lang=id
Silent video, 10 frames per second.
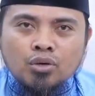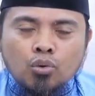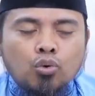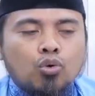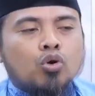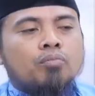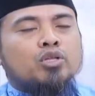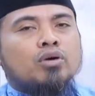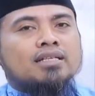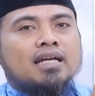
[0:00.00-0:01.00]
Hukum itu
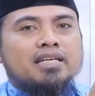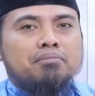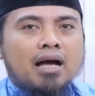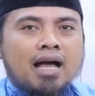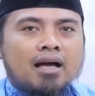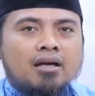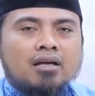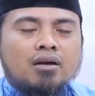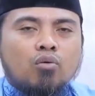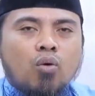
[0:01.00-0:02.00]
ada lima,
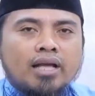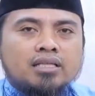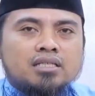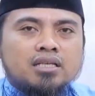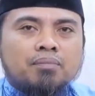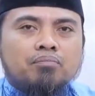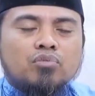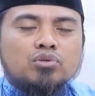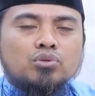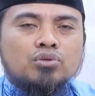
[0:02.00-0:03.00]
wajib,
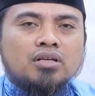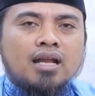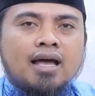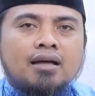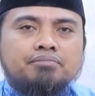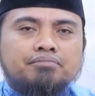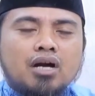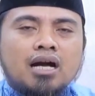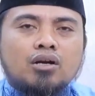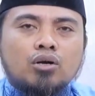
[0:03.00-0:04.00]
sunnah,
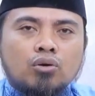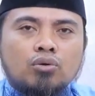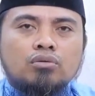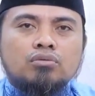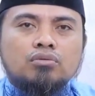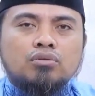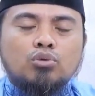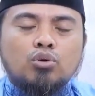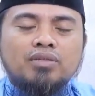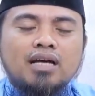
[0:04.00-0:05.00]
makro,
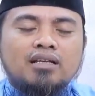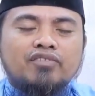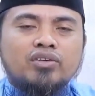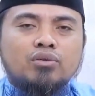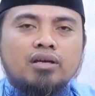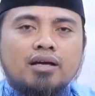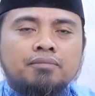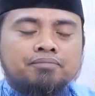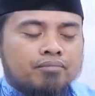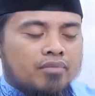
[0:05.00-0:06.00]
hukum taklifi ya.
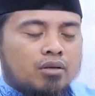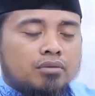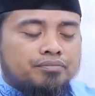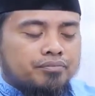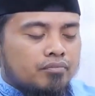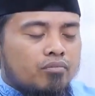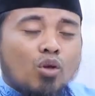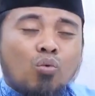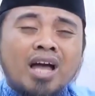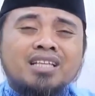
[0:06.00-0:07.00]

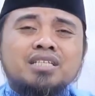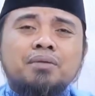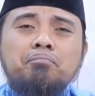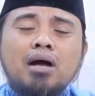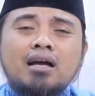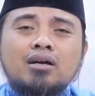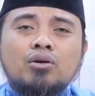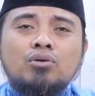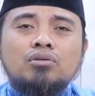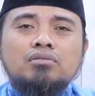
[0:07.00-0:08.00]
Wajib,
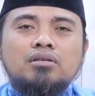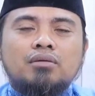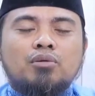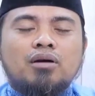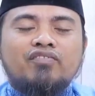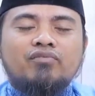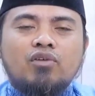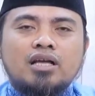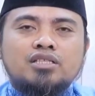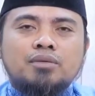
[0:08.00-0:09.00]
makro, eh, maaf,
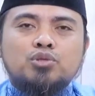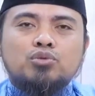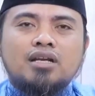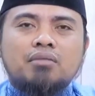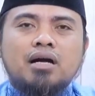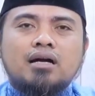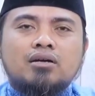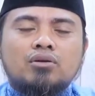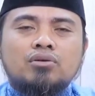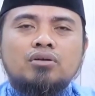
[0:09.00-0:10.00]
wajib, sunnah,
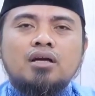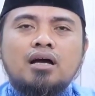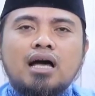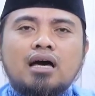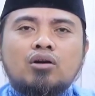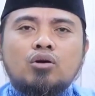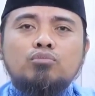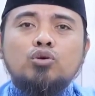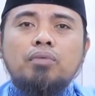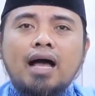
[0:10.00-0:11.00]
makro, haram,
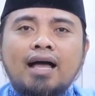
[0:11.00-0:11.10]
mubah.